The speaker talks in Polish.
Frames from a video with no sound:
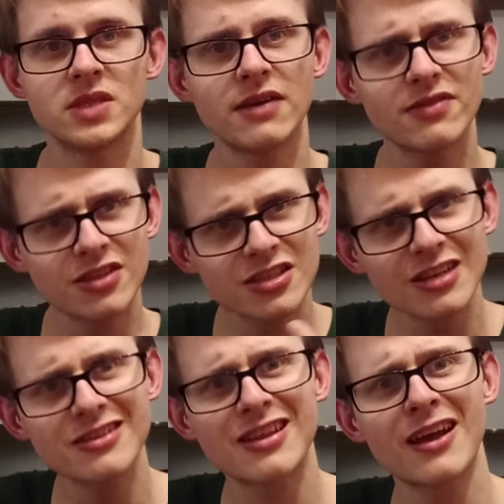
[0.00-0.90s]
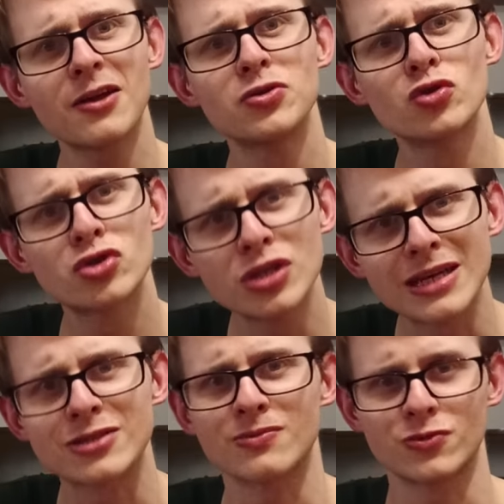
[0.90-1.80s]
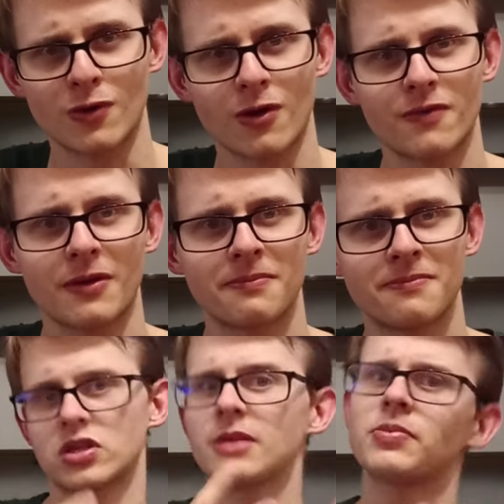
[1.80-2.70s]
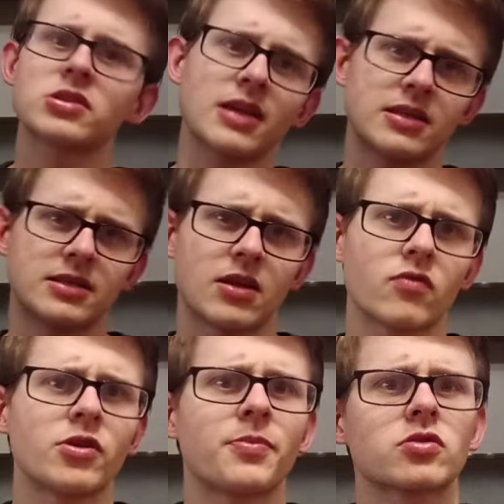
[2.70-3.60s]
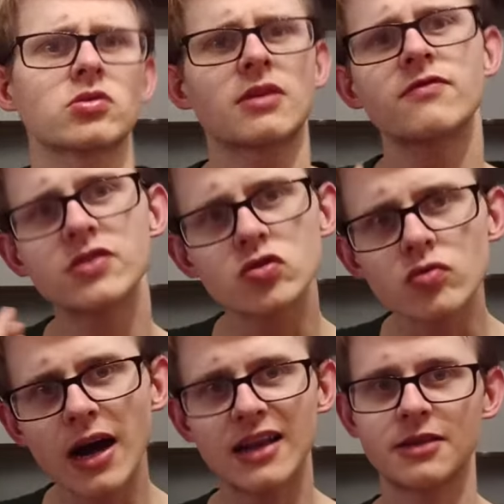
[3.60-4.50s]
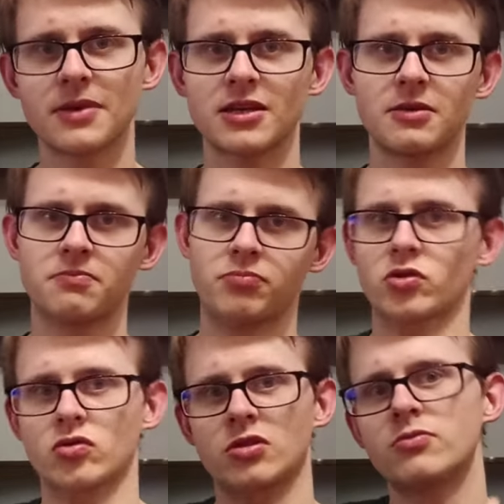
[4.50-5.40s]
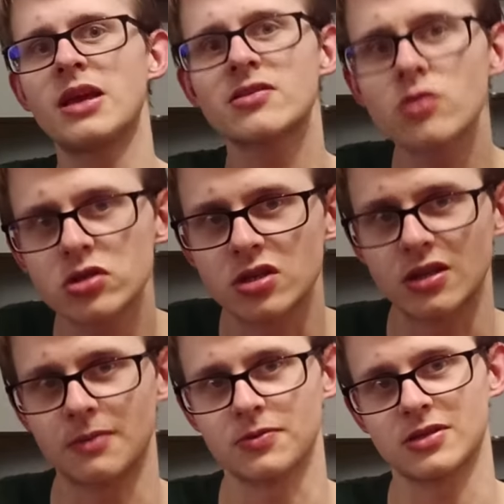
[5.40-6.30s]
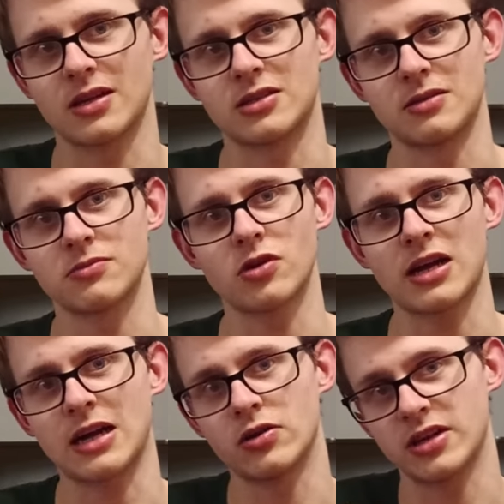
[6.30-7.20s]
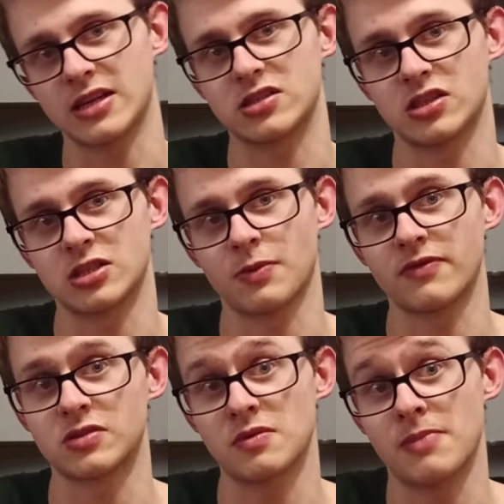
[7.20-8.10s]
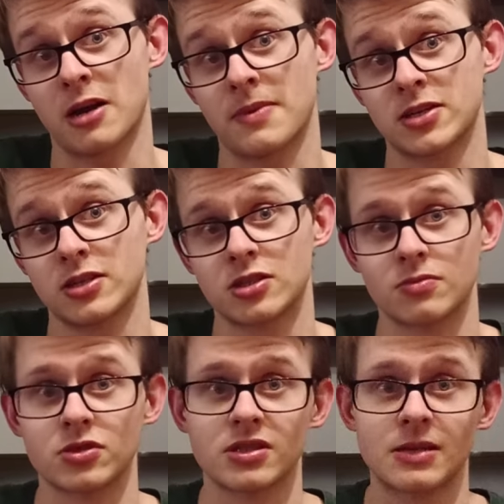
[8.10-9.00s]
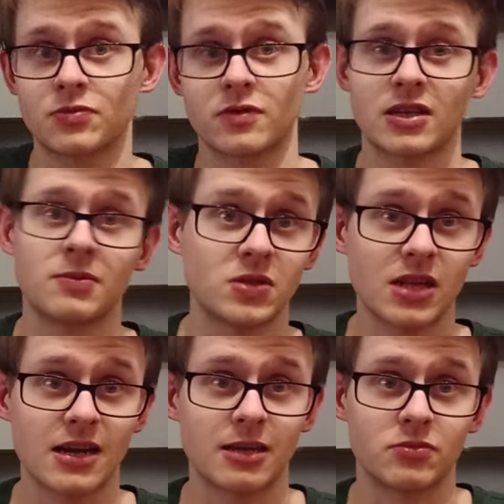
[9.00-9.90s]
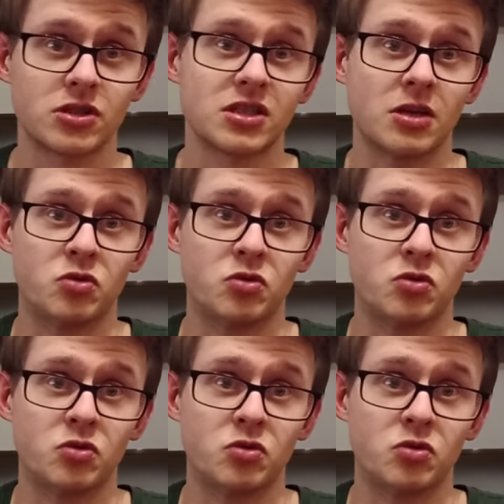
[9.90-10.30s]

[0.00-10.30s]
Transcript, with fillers: nawet jeżeli te już nie są turowe. Tworzenie postaci, zarówno pod kątem wizualnym, jak i pod kątem umiejętności tej postaci, to jaka ona jest, czy jest powiedzmy barbarzyńcą, czy jest na przykład jakimś tankiem, czy jest